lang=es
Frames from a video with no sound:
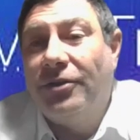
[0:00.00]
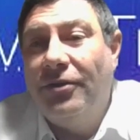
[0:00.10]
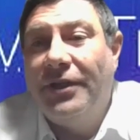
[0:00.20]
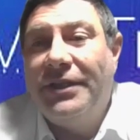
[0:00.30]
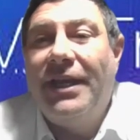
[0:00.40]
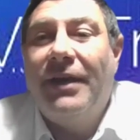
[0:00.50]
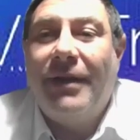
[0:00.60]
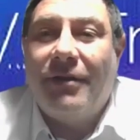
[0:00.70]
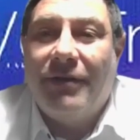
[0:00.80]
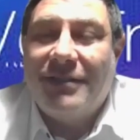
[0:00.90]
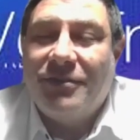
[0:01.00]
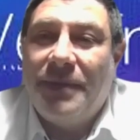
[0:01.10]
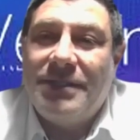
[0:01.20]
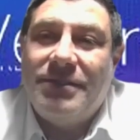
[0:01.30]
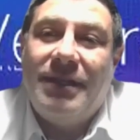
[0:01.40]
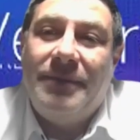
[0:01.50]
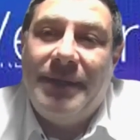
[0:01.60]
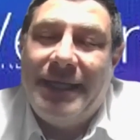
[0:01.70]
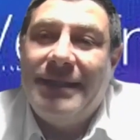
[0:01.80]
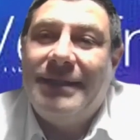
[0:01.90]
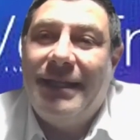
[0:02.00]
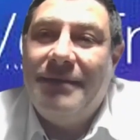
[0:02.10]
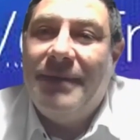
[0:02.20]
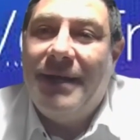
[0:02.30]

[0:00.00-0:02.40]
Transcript: todo lo que tiene que ver con las operaciones de venta, de